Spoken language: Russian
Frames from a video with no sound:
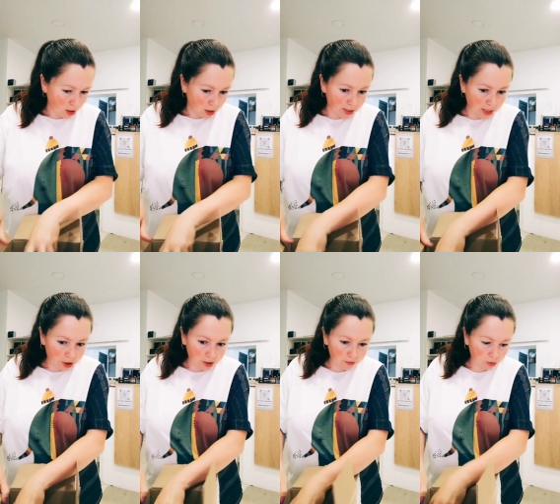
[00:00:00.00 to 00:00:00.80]

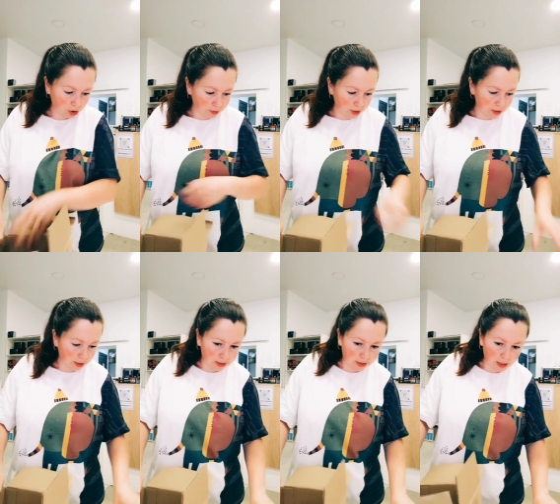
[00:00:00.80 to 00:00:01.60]
Дальше девушка мне
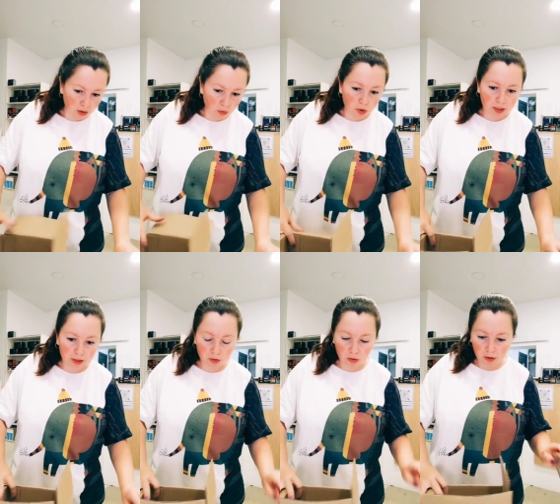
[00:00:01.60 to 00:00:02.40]
заказала от
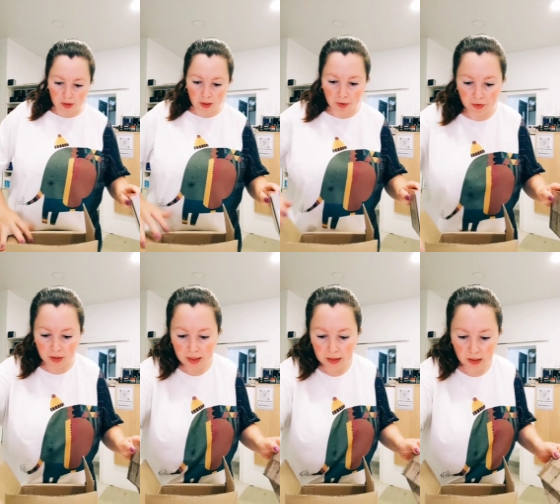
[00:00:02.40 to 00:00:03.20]
отеков для
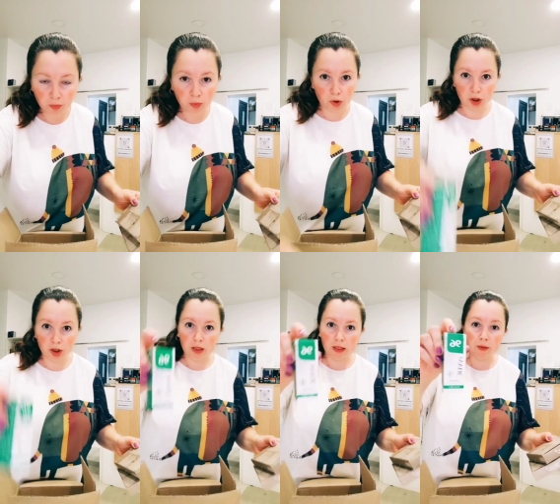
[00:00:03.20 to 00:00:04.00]
профилактики
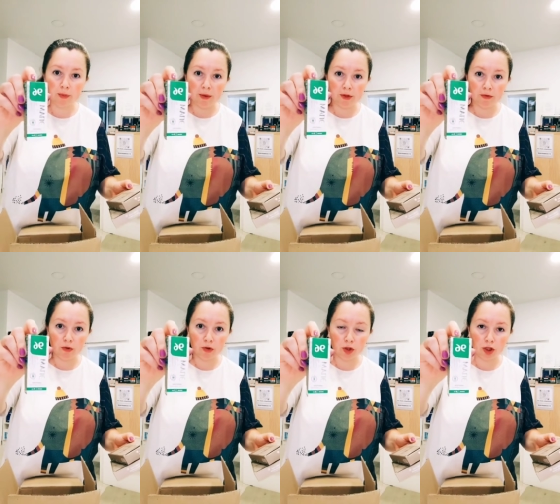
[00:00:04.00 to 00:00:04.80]
почек. Это ИПАМ
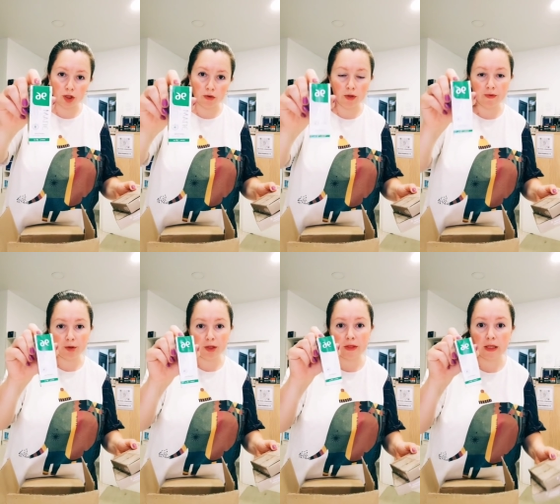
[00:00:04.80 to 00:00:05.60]
96.
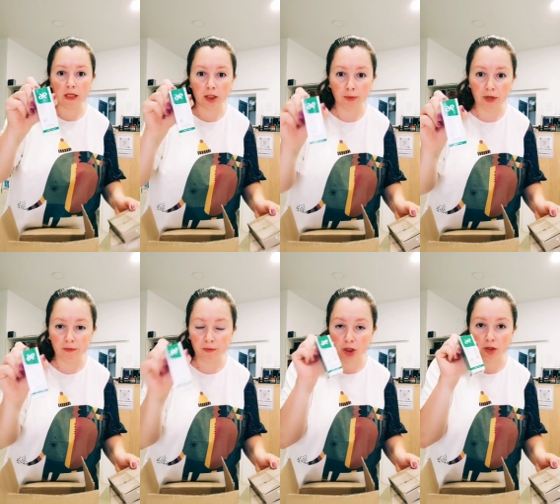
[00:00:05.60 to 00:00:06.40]
Вообще все наши
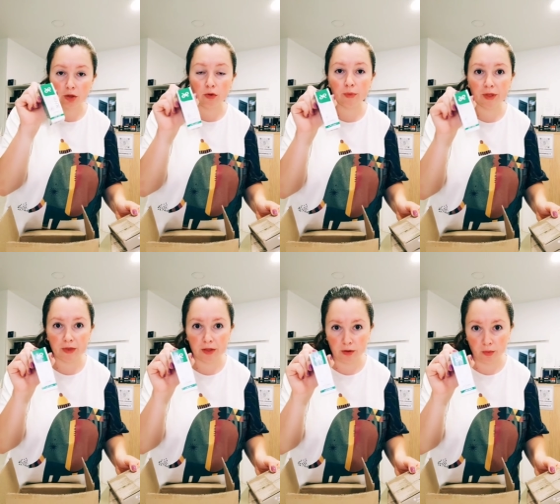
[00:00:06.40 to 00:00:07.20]
ИПАМчики стоят по
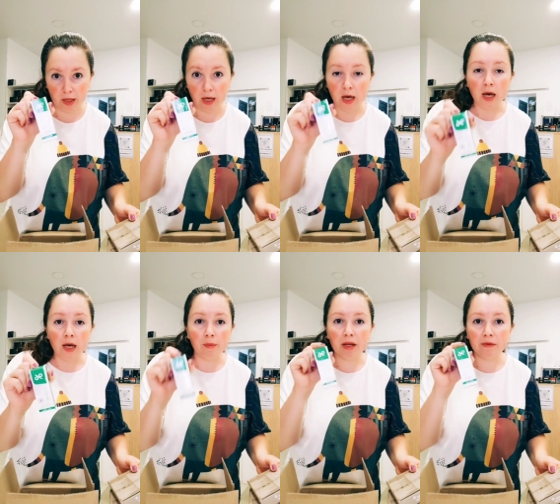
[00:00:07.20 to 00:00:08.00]
200 рублей.
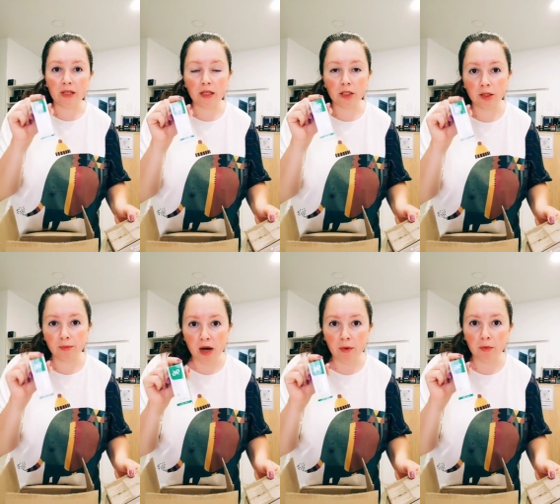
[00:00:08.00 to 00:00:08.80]
Ребят, все наши
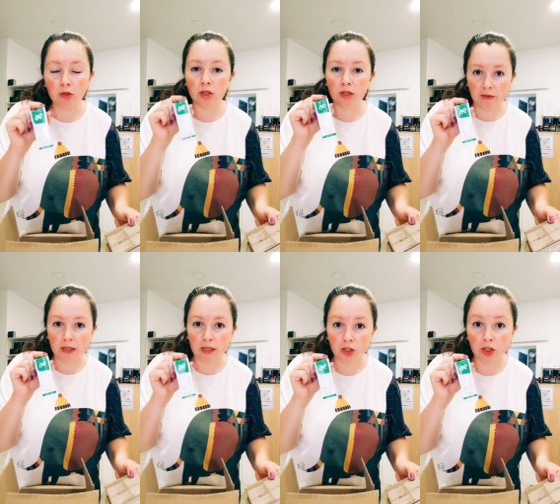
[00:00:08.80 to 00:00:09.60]
ИПАМы можно
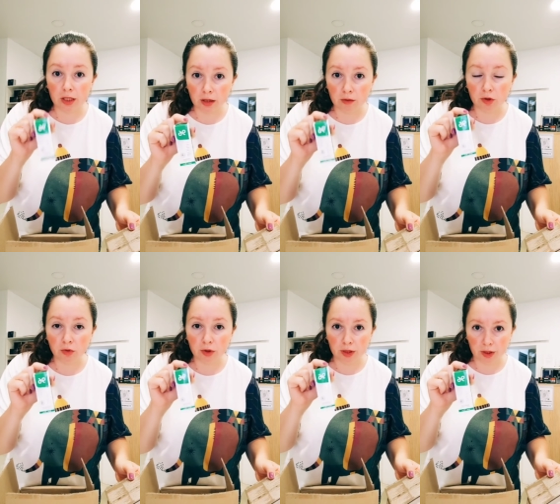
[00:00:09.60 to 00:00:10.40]
давать даже деткам с
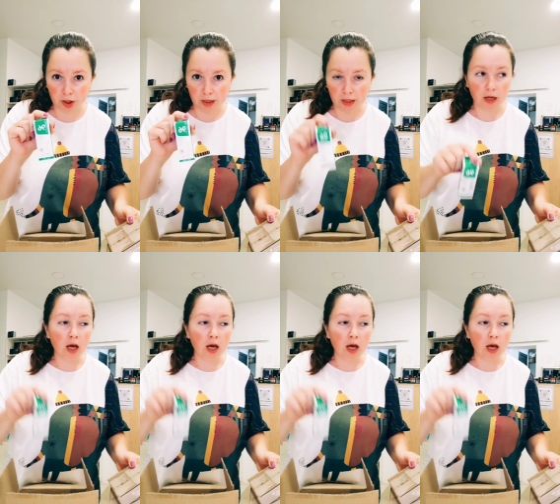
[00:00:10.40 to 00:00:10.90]
годика жизни.